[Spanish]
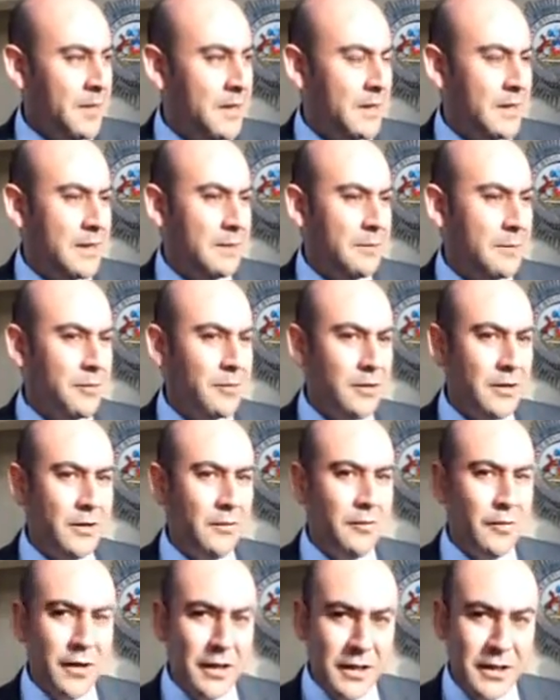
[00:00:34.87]
Esta persona
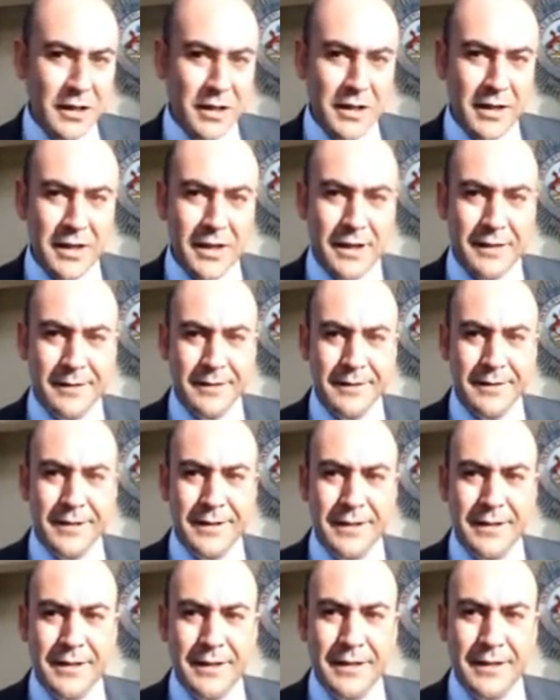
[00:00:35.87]
fue detenida
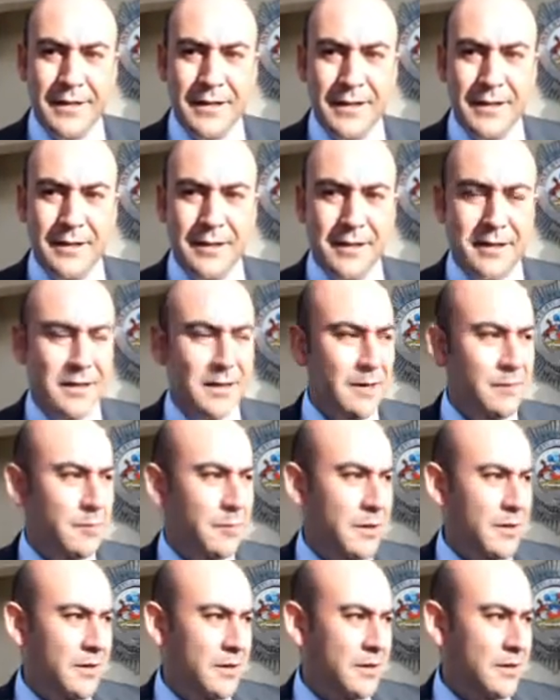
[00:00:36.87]
y
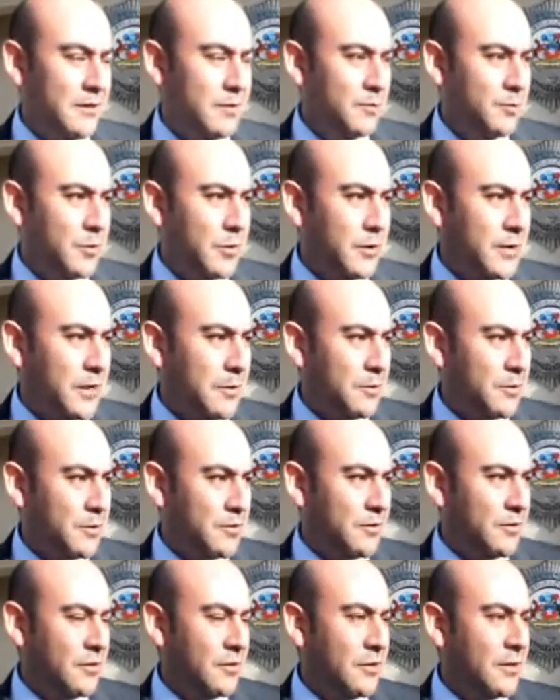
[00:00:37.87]
también puesta a
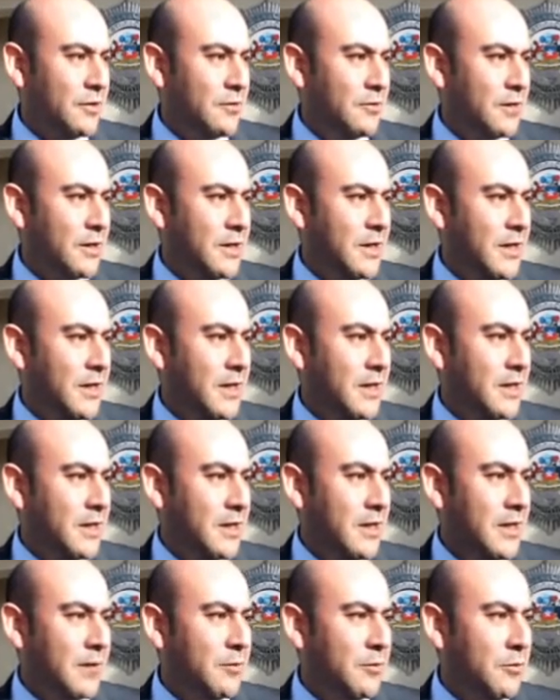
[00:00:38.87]
disposición del Tribunal de
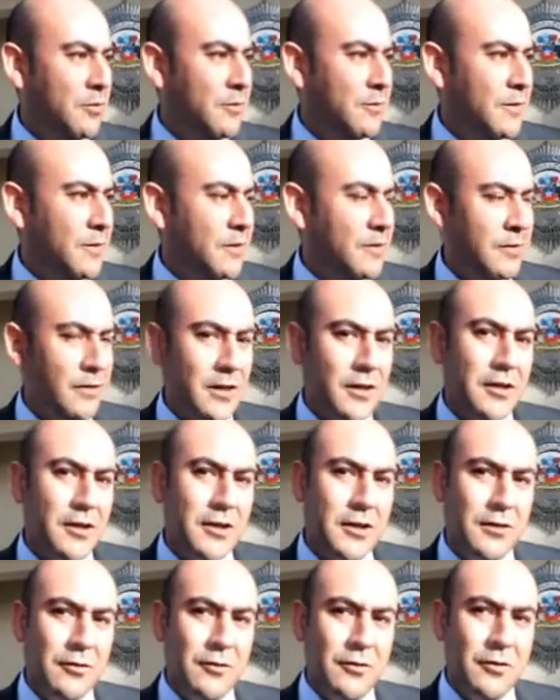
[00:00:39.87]
Garantía por infracción al
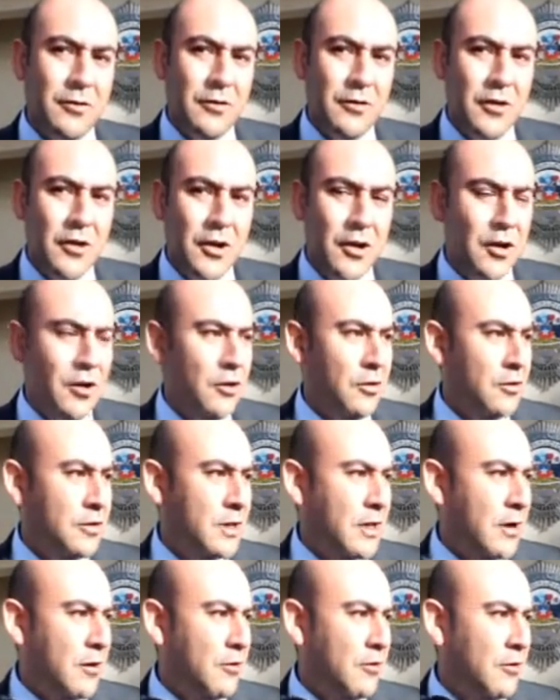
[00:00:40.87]
artículo
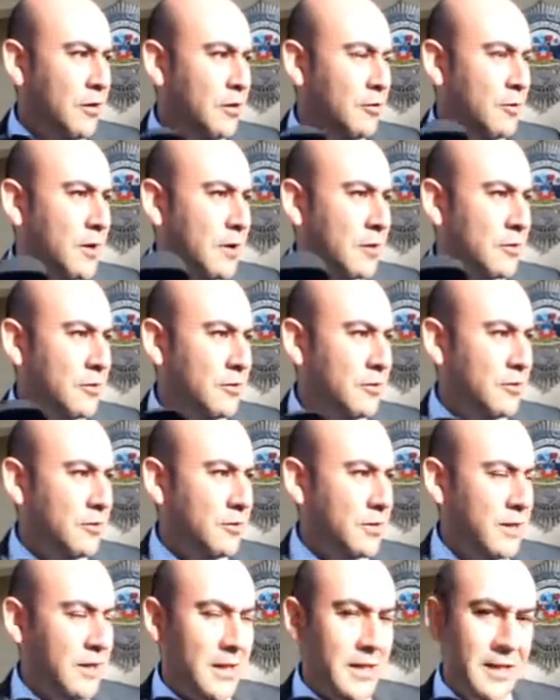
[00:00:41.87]
octavo y cuarto
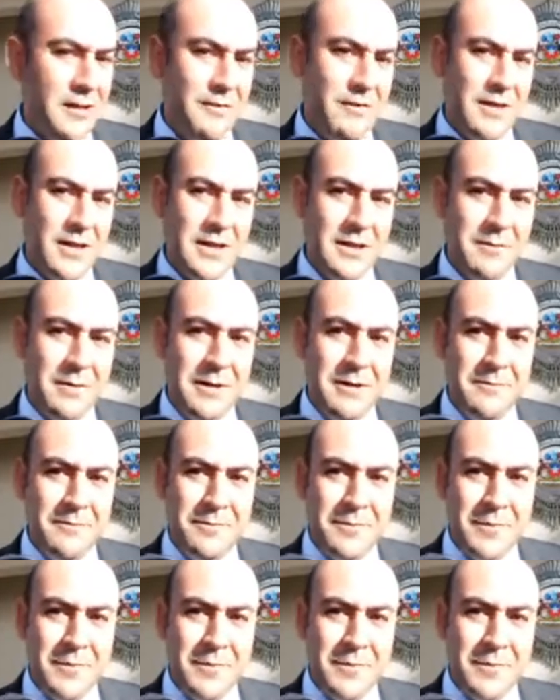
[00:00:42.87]
de la ley 20.000.